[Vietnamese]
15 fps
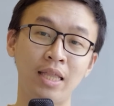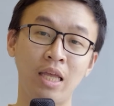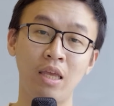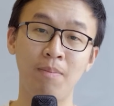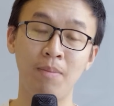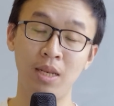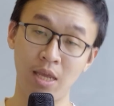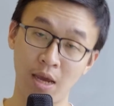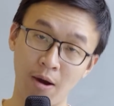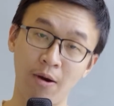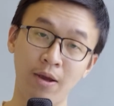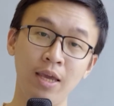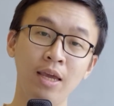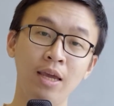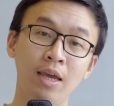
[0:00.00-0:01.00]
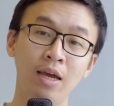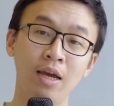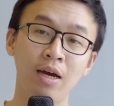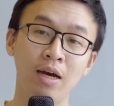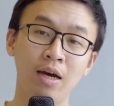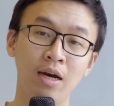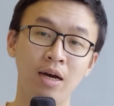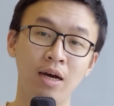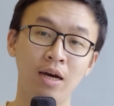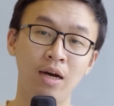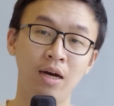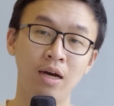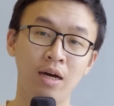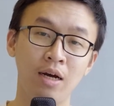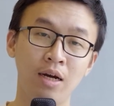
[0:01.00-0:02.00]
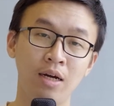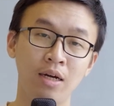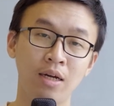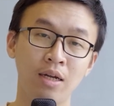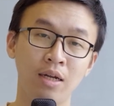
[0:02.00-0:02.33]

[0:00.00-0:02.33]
tại vì mình giỏi. À,